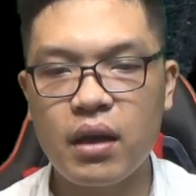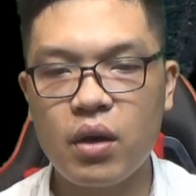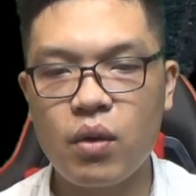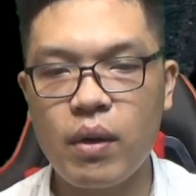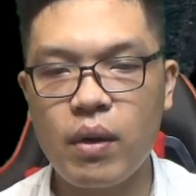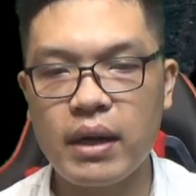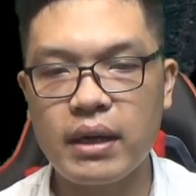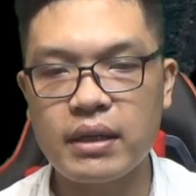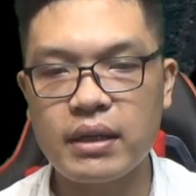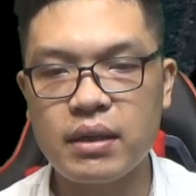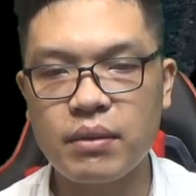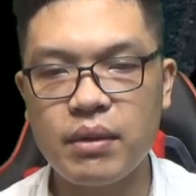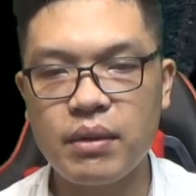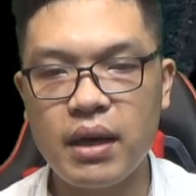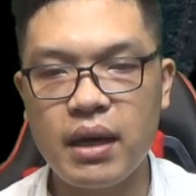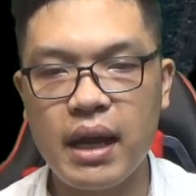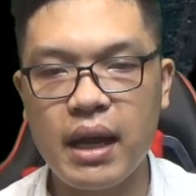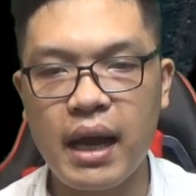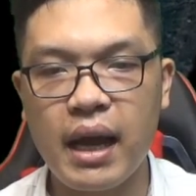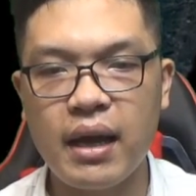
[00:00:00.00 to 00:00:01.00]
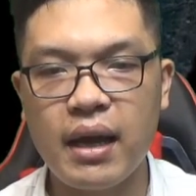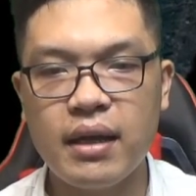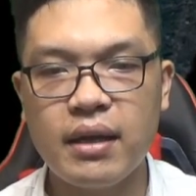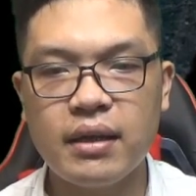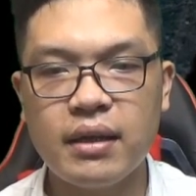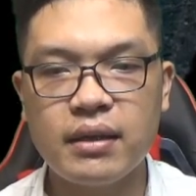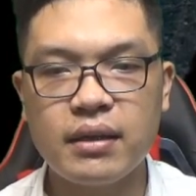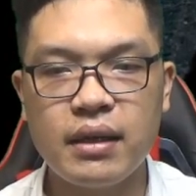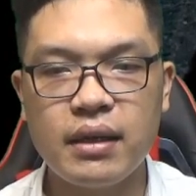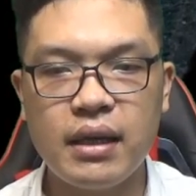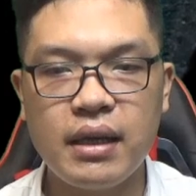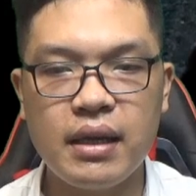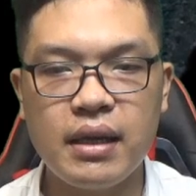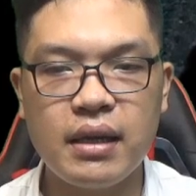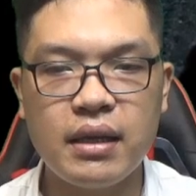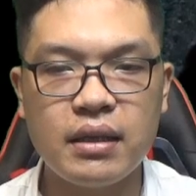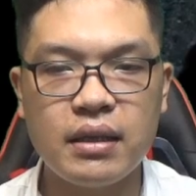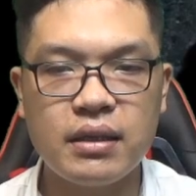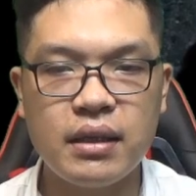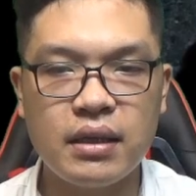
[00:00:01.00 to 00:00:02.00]
Quan trọng nhất là
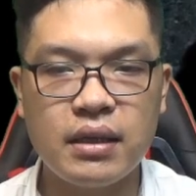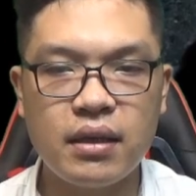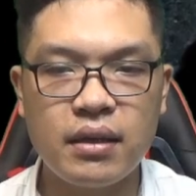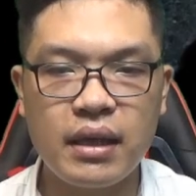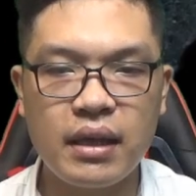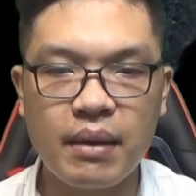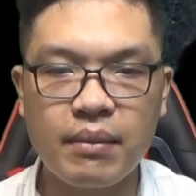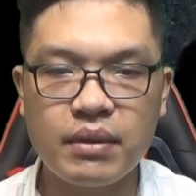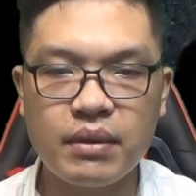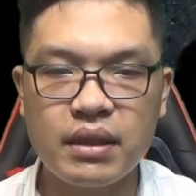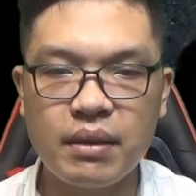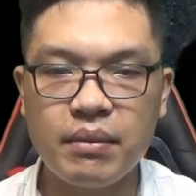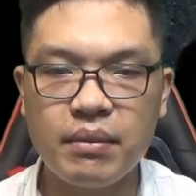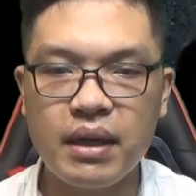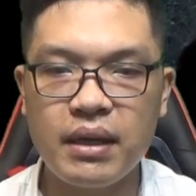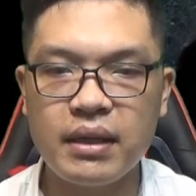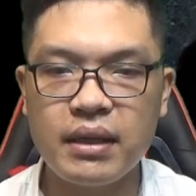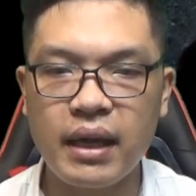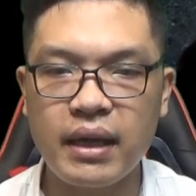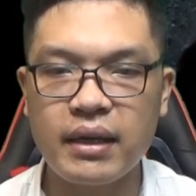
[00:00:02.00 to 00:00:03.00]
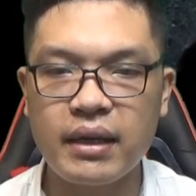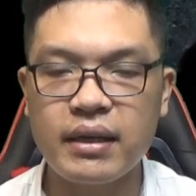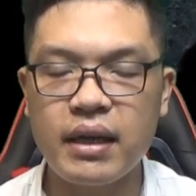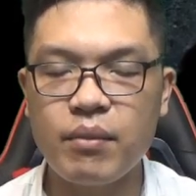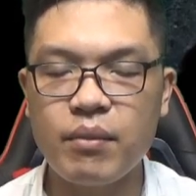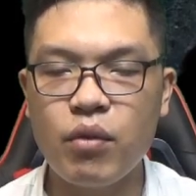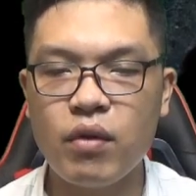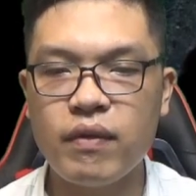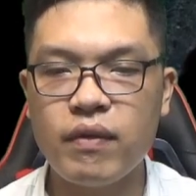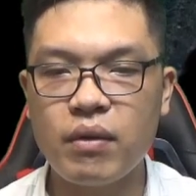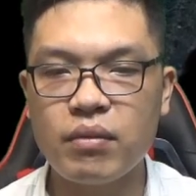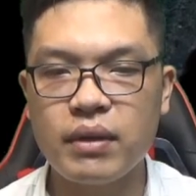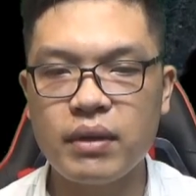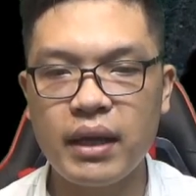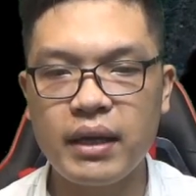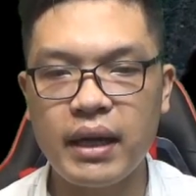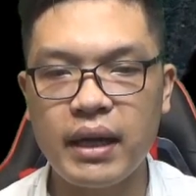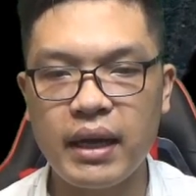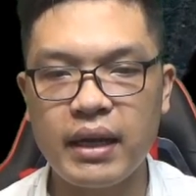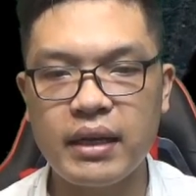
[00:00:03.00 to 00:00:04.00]
y chỉ tới tám trăm linh thạch để mua vòng
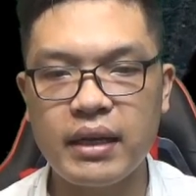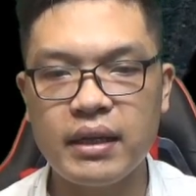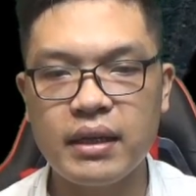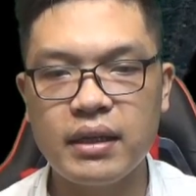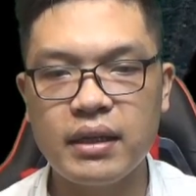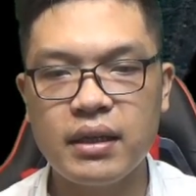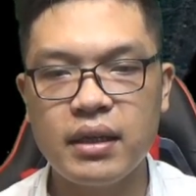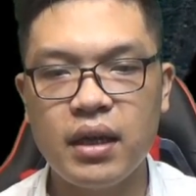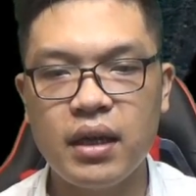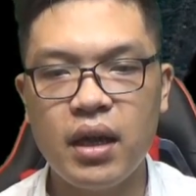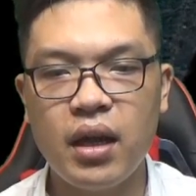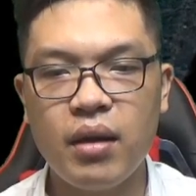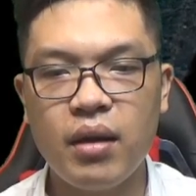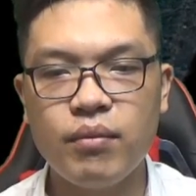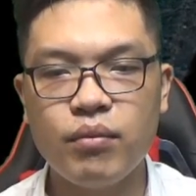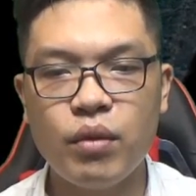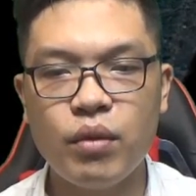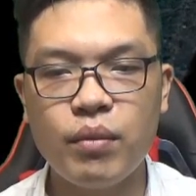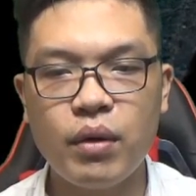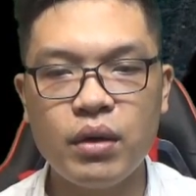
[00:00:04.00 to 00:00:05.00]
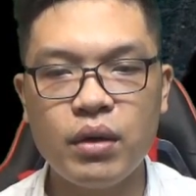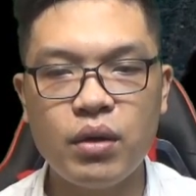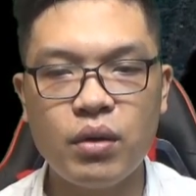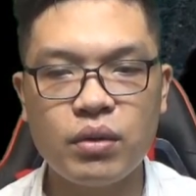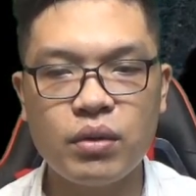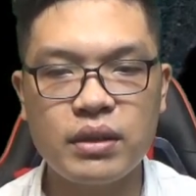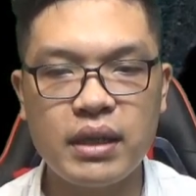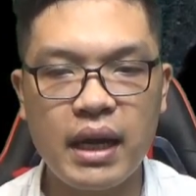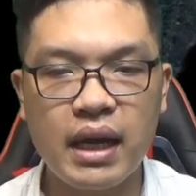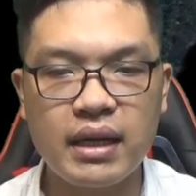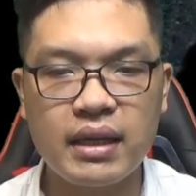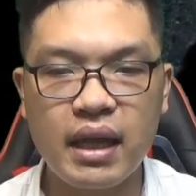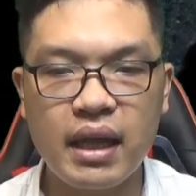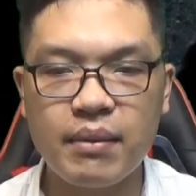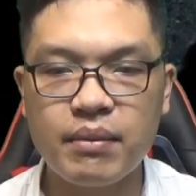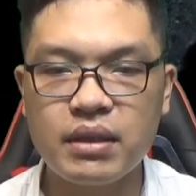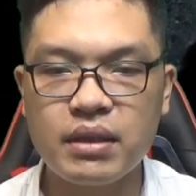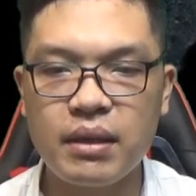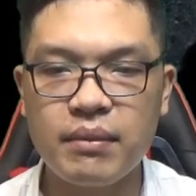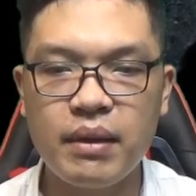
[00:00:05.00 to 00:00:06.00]
tay này. Một món đồ giá
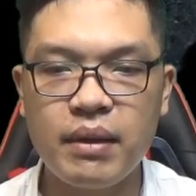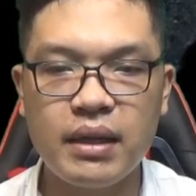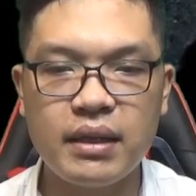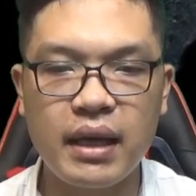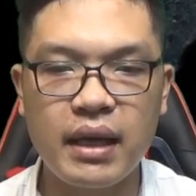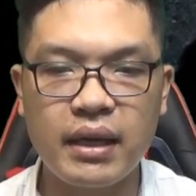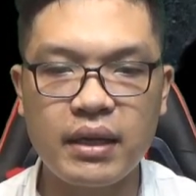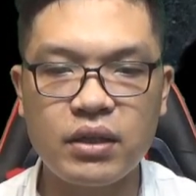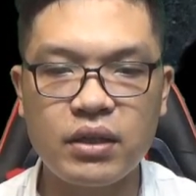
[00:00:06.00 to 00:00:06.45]
tám trăm linh thạch